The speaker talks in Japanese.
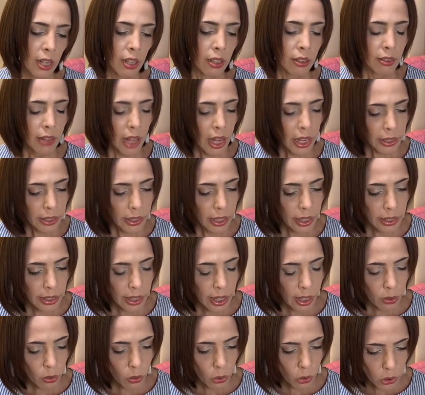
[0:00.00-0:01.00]
だか
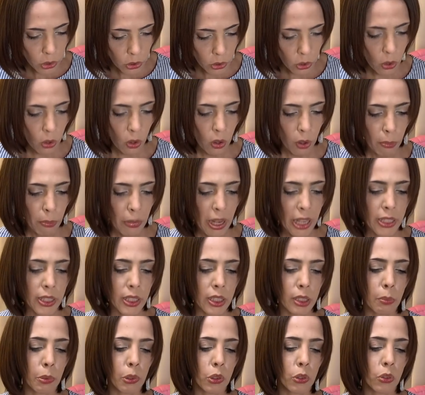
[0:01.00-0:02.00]
らこそ、
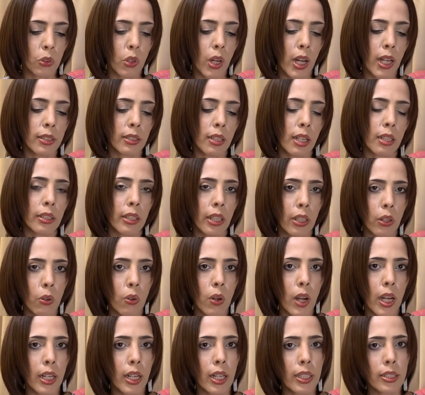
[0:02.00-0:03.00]
自分の畑
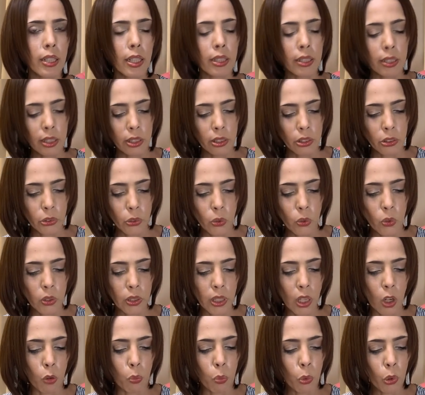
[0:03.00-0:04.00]
を荒らされるよう
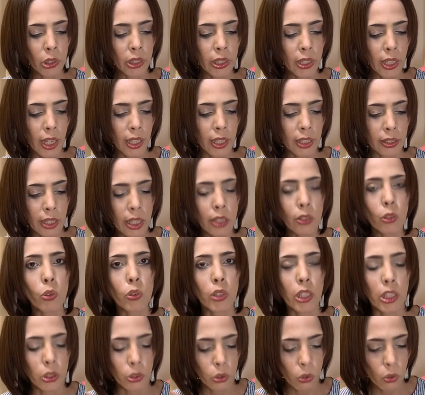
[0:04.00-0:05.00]
な思いからなの
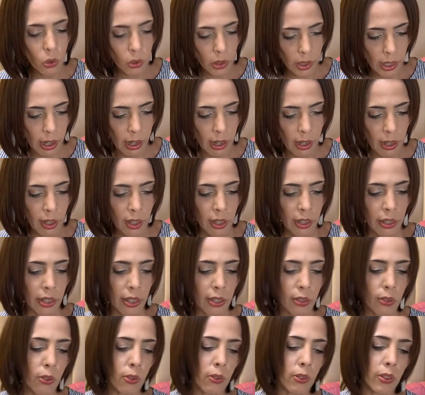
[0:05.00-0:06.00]
でしょうか。
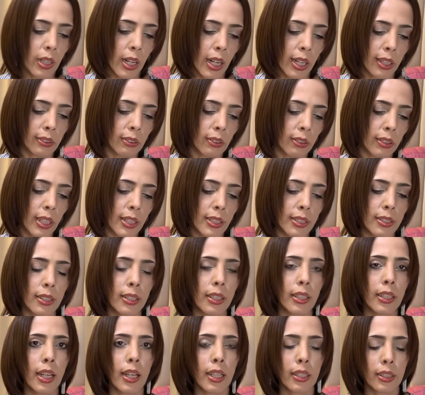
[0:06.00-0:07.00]
今回の決
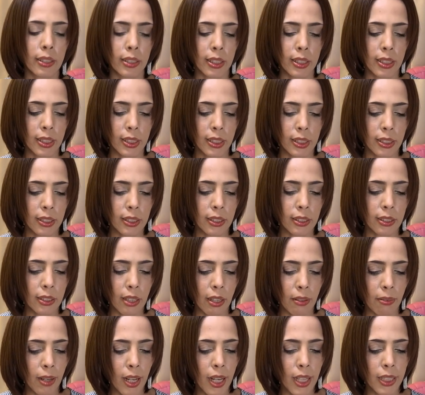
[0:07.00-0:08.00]
議案につい
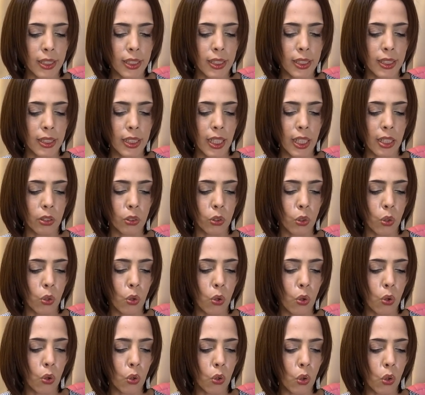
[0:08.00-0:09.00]
ては、事前の
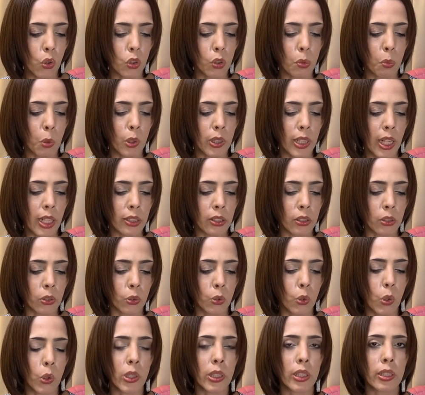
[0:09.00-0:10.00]
報告もなく
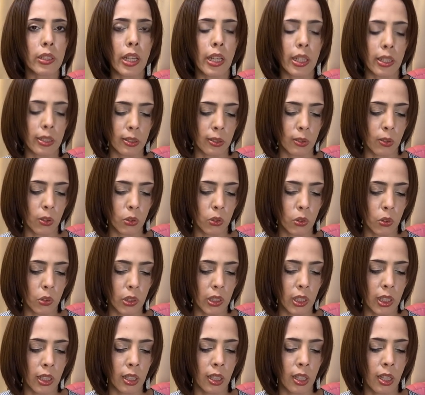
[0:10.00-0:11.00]
動いていること
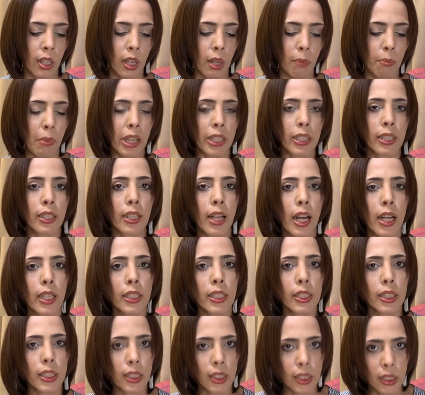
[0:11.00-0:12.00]
に、怒
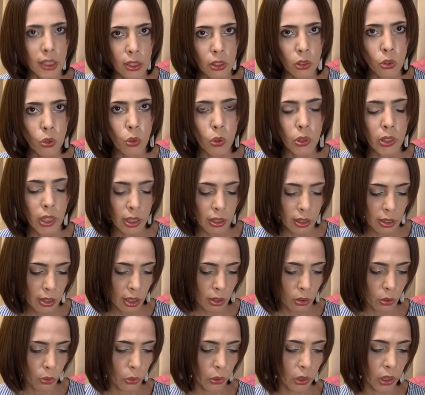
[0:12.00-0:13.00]
り心頭だった
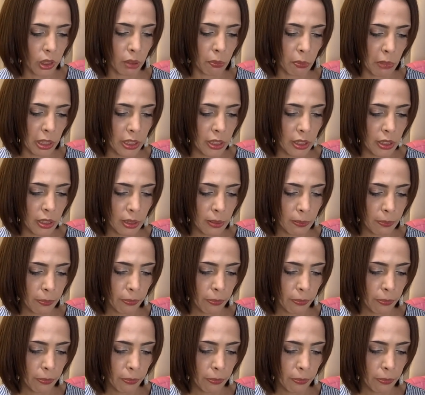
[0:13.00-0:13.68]
といいます。